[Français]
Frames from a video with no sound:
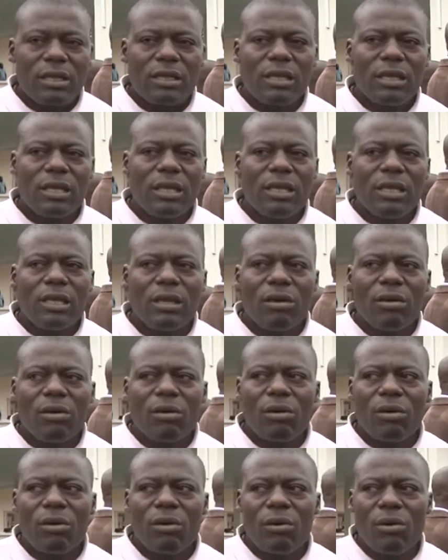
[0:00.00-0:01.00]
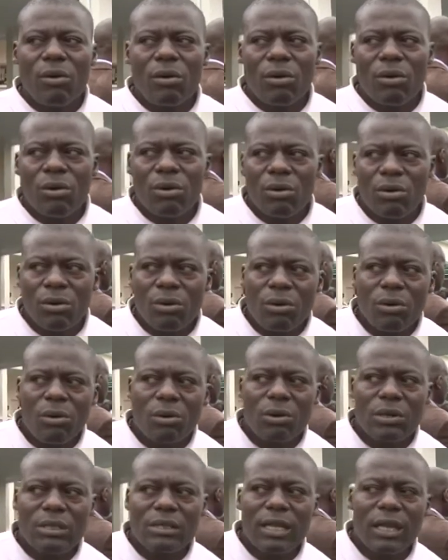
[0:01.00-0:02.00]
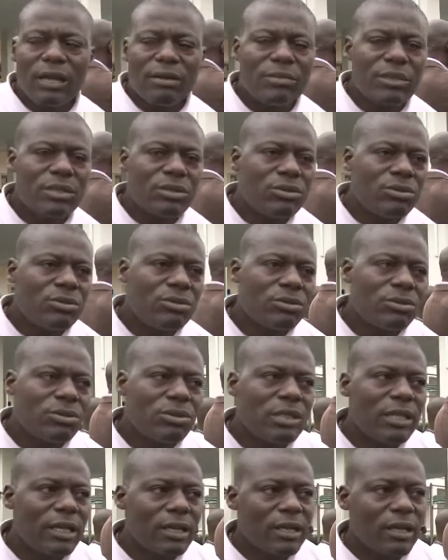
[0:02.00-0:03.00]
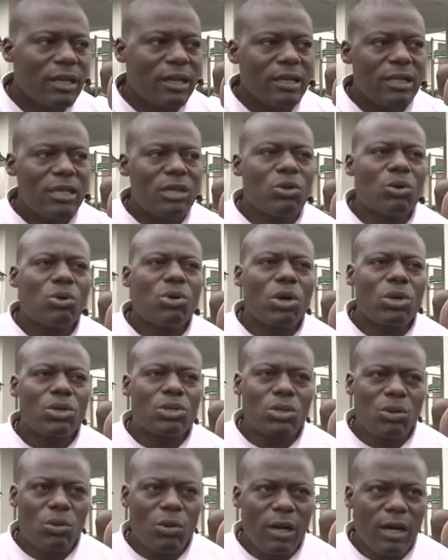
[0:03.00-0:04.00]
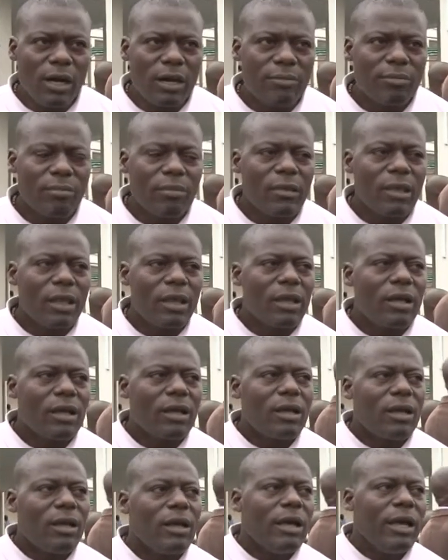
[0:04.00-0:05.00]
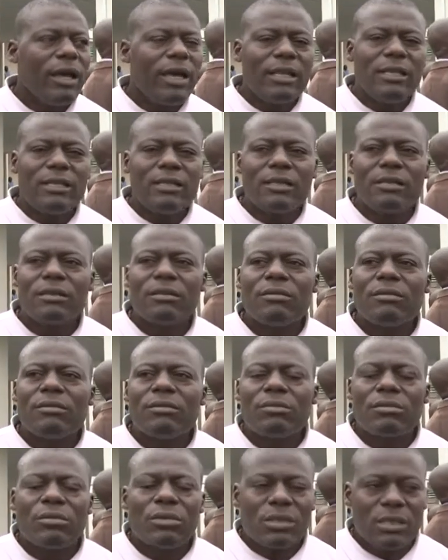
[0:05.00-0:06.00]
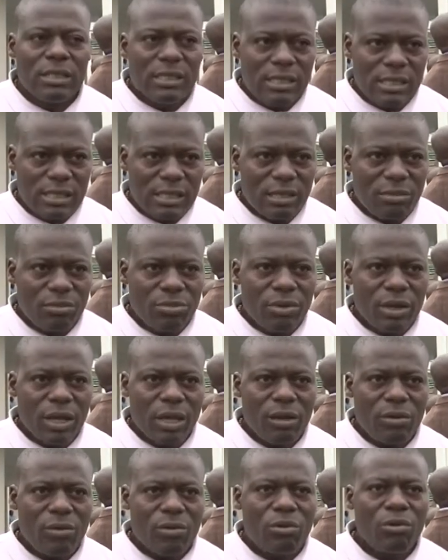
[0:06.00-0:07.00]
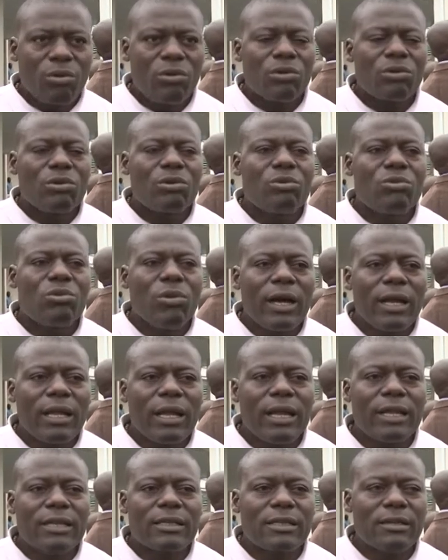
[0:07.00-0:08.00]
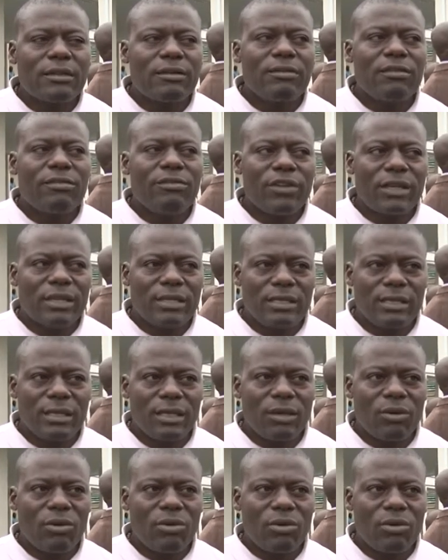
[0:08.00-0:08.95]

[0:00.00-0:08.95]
qui, au, terme du décret qui nous l'octroie, est distribué ou doit être versé